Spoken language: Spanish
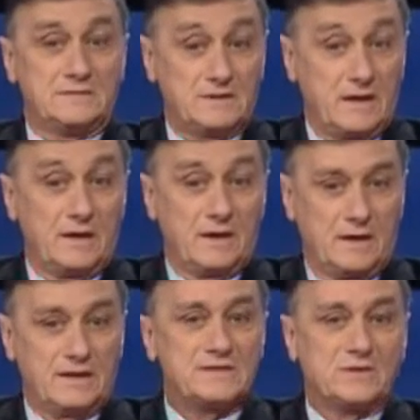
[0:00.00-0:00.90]

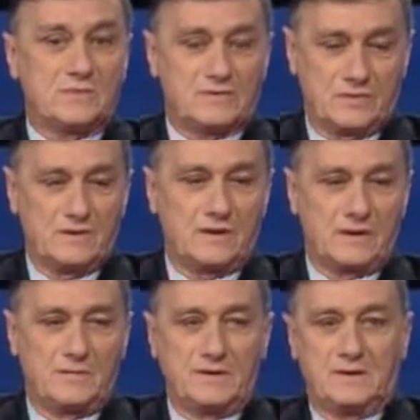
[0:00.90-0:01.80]
eh, en situaciones
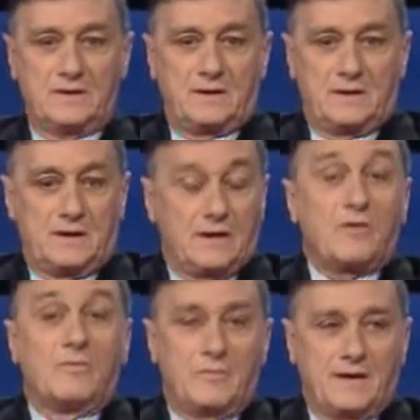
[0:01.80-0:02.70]
realmente
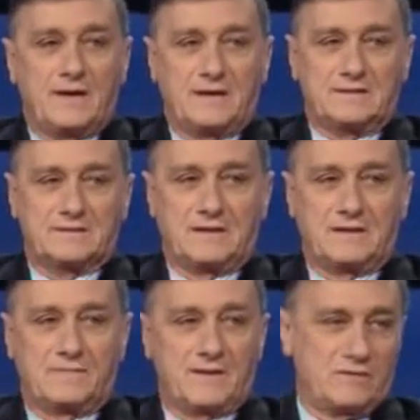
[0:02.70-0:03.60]
complejas
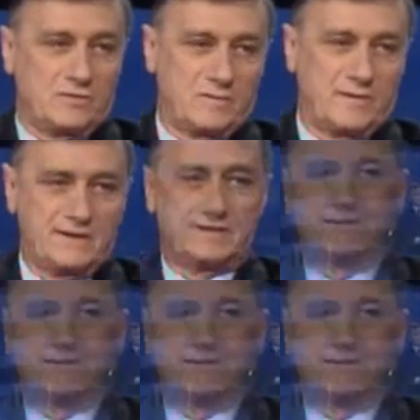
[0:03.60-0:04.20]
eh, para nuestro país.